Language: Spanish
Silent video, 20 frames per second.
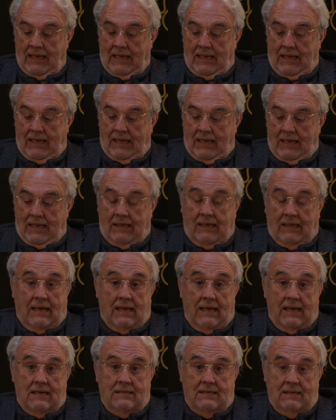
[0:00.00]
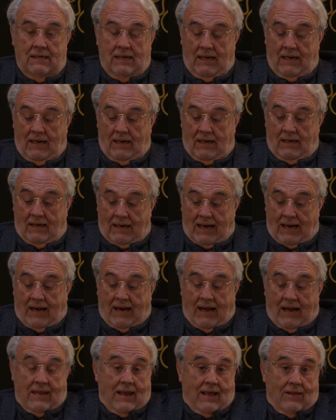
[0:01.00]
y que es el
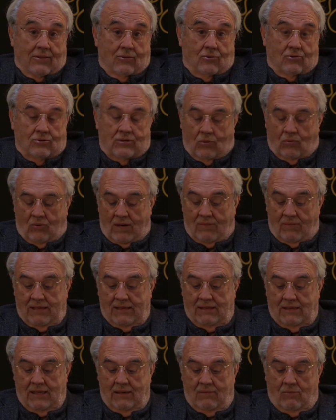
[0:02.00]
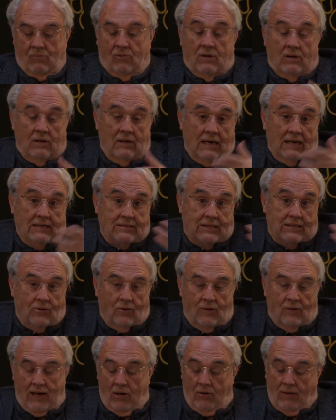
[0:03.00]
gran hallazgo, seguramente, el
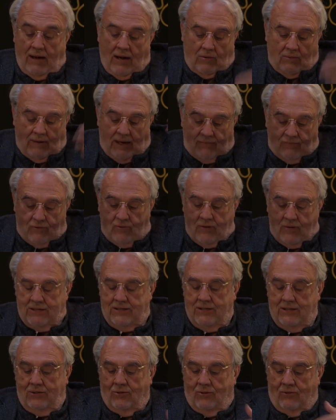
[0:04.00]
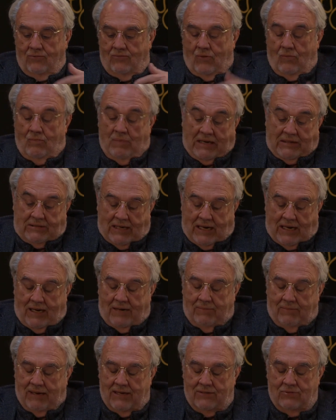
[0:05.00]
éxito de la novela. La novela fue un éxito, fue un
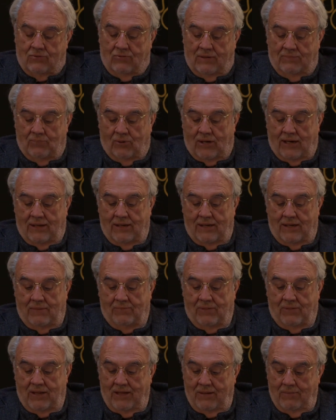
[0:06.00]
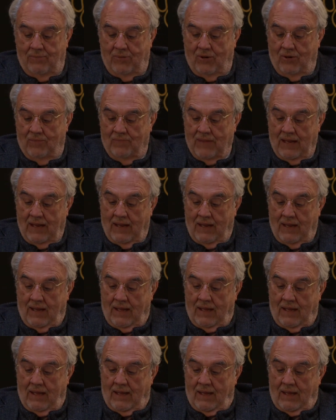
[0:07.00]
bestseller para su época desde el principio,
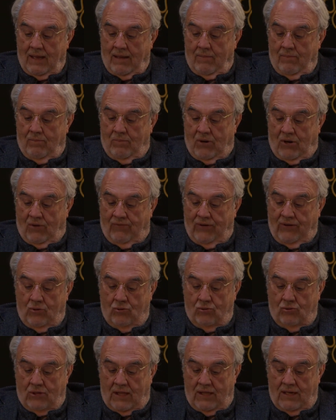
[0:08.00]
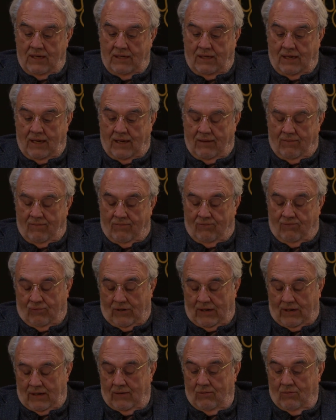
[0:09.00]
pero fíjense ustedes que
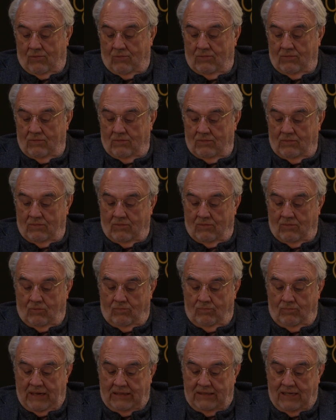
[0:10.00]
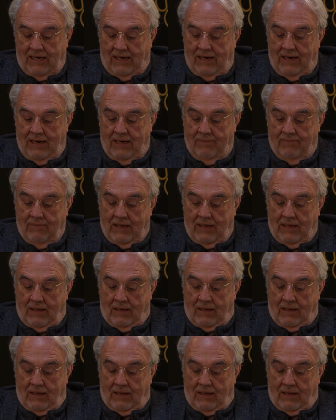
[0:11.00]
fue un, un bestseller